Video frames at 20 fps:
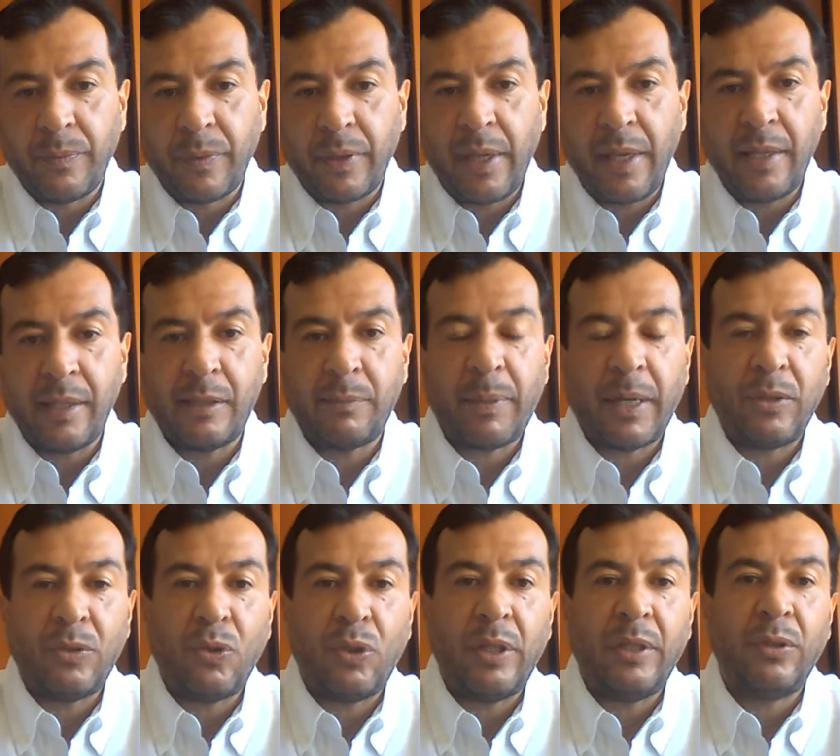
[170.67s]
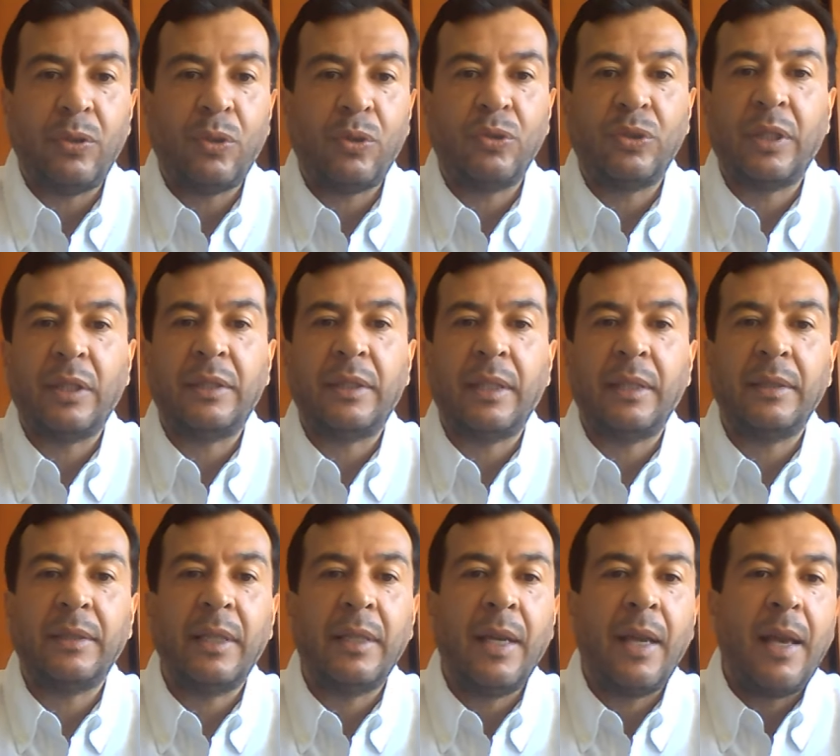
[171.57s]
En español entonces
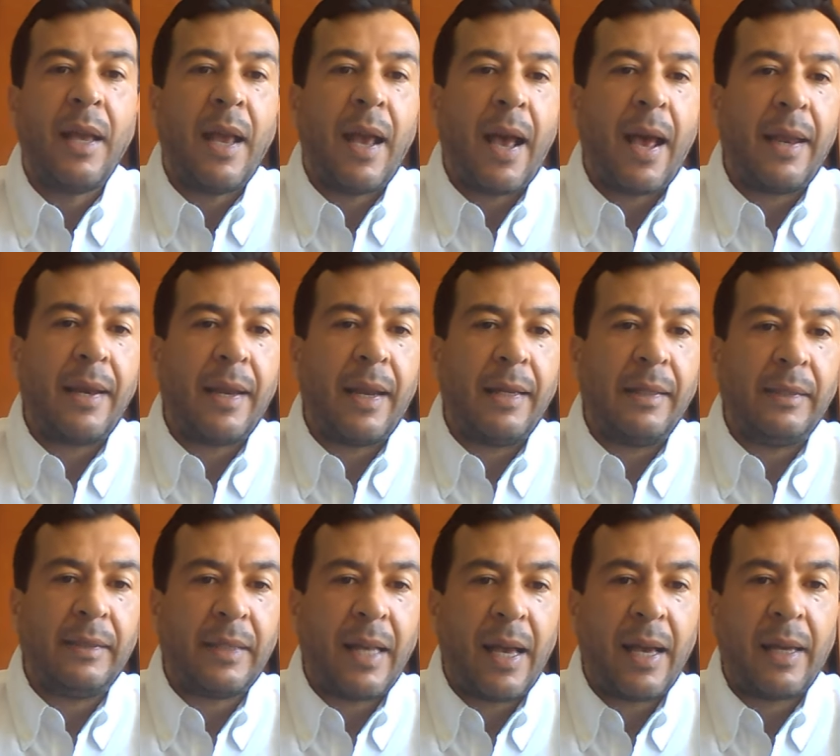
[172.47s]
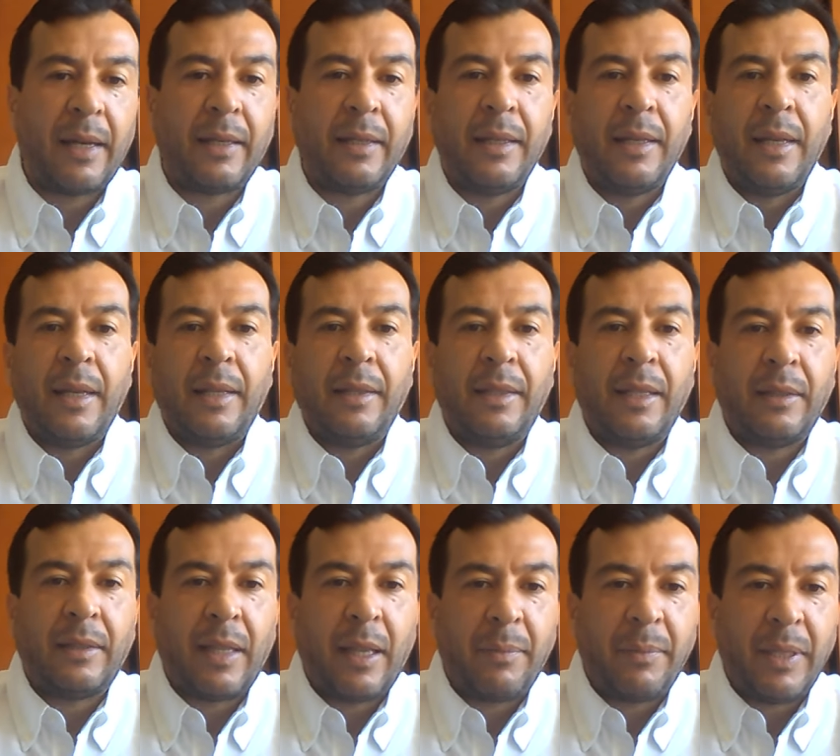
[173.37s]
es analizar,
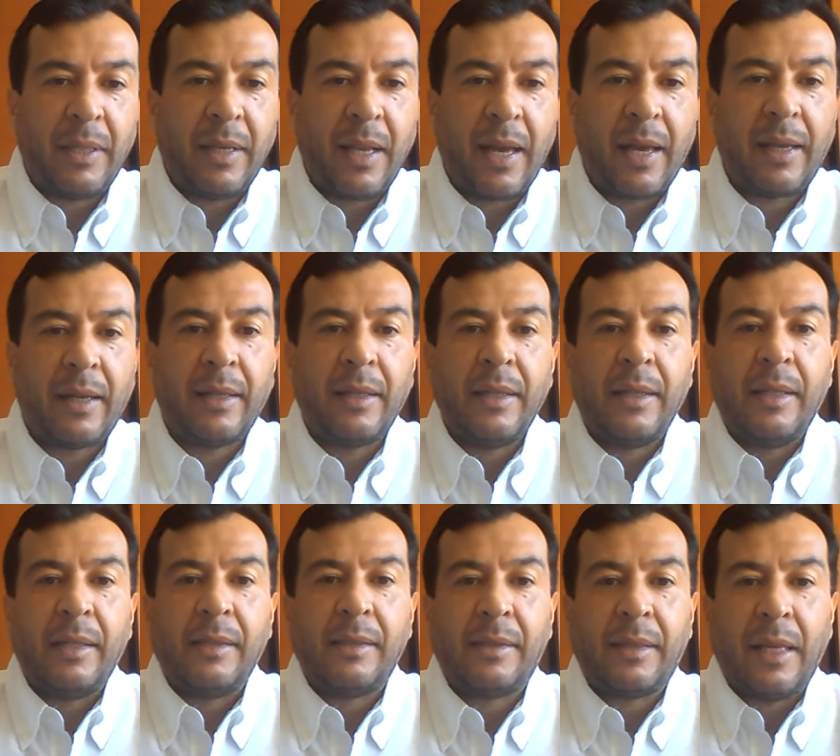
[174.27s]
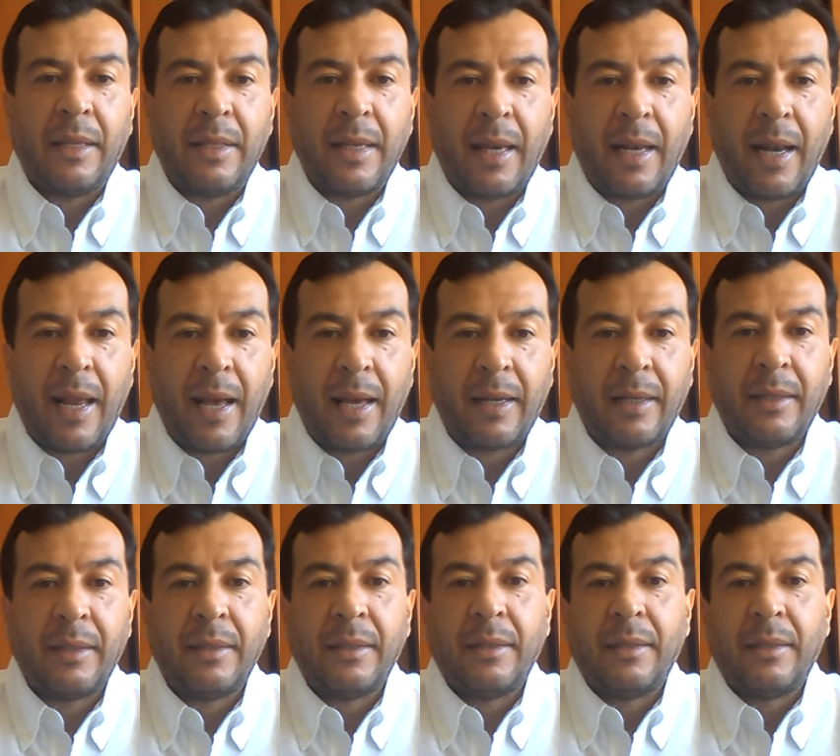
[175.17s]
determinar, señalar.